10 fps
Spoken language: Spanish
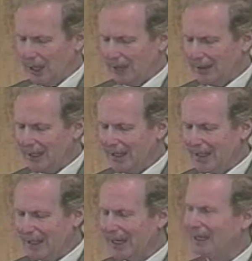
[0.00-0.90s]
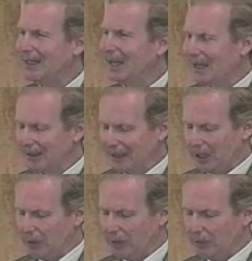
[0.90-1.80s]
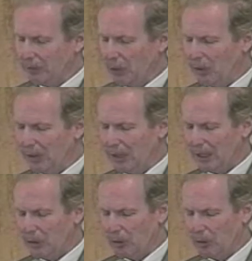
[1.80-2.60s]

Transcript: adquiera la calidad que corresponde al